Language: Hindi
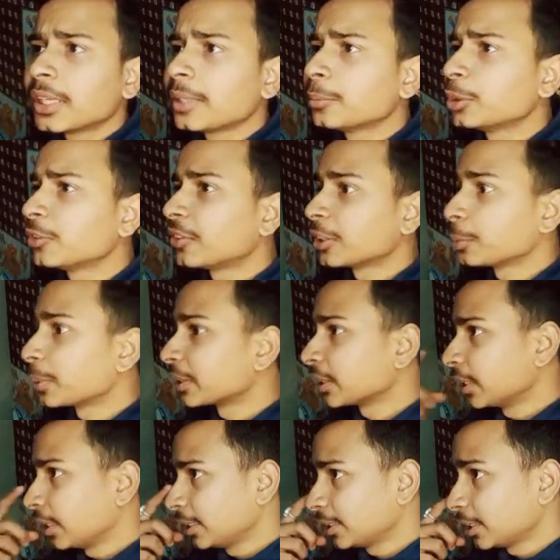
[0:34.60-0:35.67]
मुझे फर्स्ट पर्सन
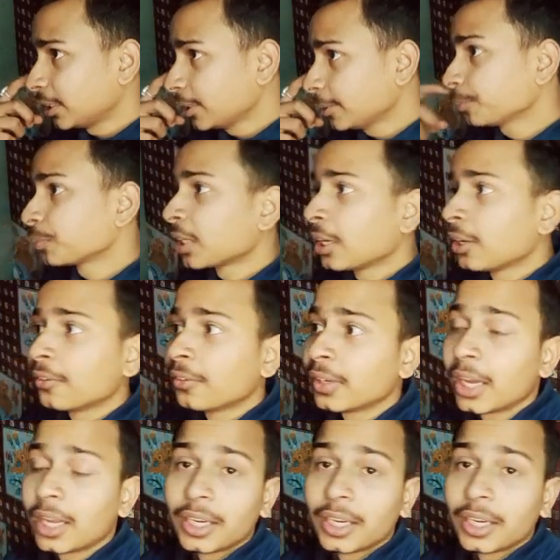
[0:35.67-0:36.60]
नहीं चाहिए फिलहाल